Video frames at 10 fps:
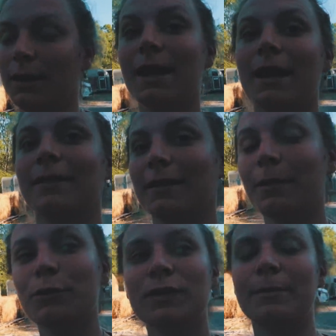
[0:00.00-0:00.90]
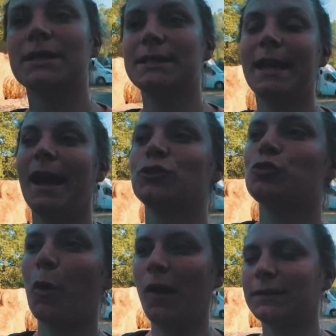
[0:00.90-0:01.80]
Et à la dernière minute, elle m'a dit Léa,
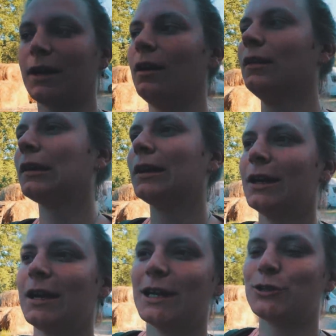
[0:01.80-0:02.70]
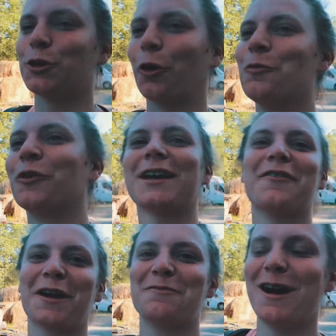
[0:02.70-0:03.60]
tu prends un train et tu remontes
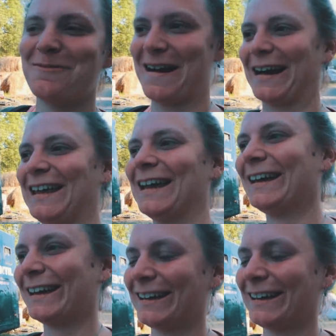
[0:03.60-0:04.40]
avec moi à Paris.